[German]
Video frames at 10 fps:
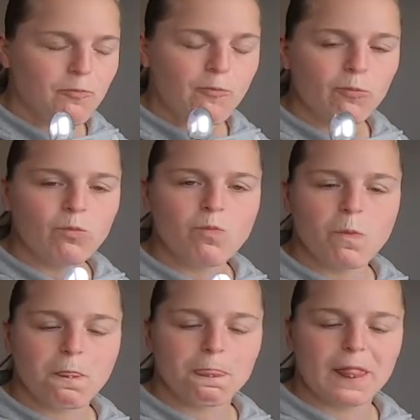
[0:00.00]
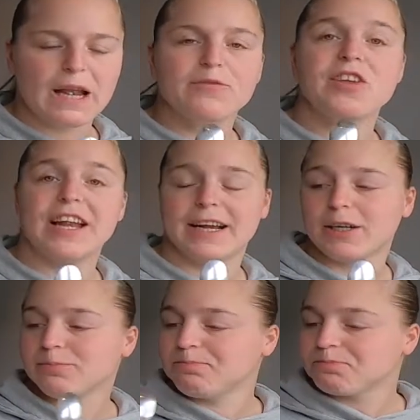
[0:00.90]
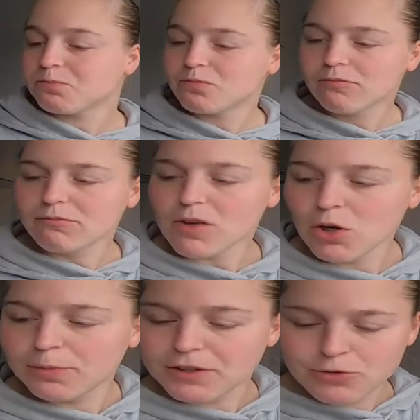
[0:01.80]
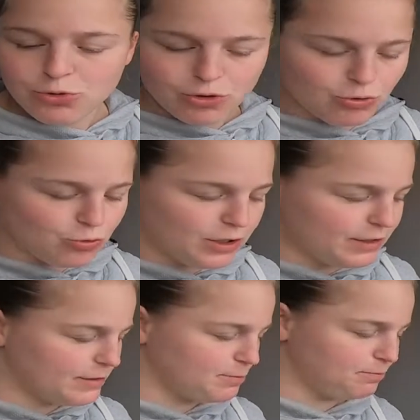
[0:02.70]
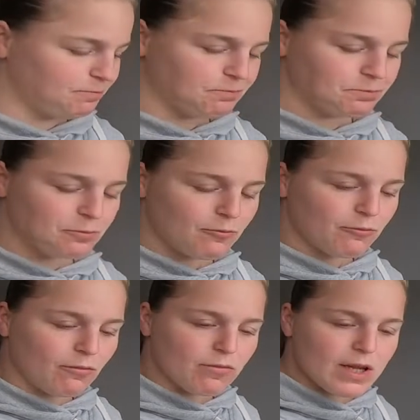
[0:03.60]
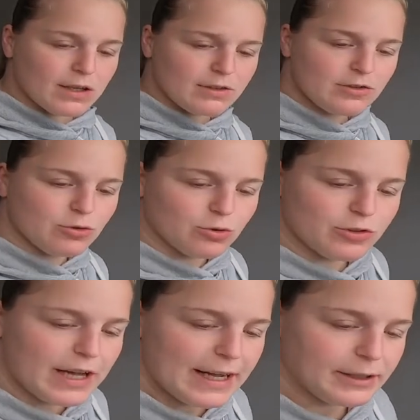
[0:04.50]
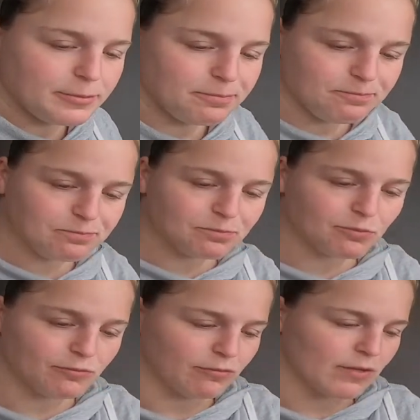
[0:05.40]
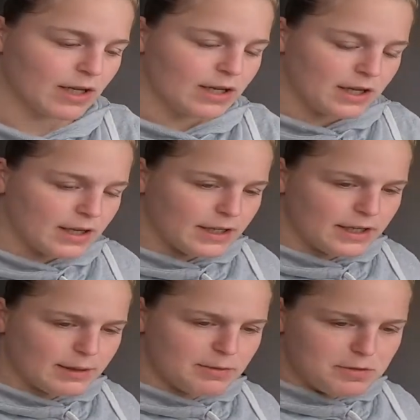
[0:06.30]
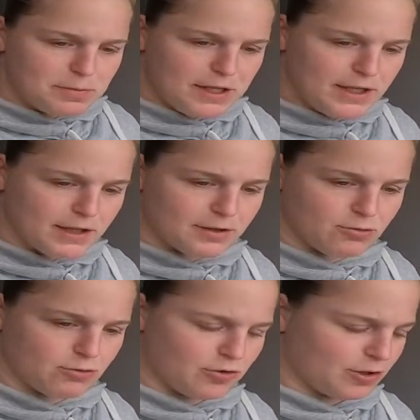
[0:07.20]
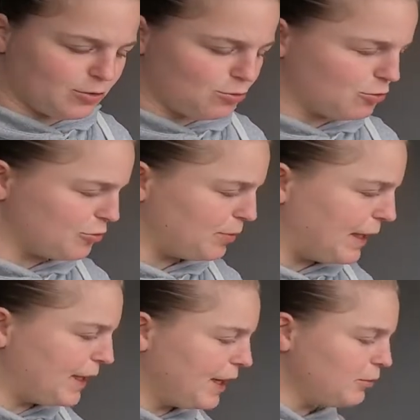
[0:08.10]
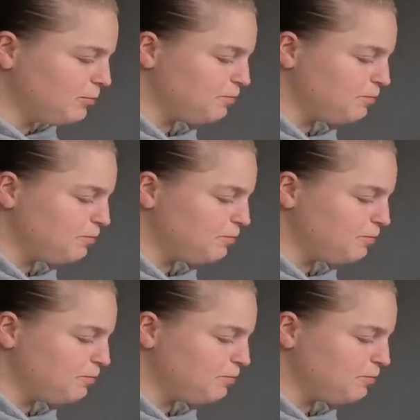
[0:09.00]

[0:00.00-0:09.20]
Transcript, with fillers: hm, sehr lecker, ob die süß genug ist. So, dann nehme ich mir hier unseren großen Baker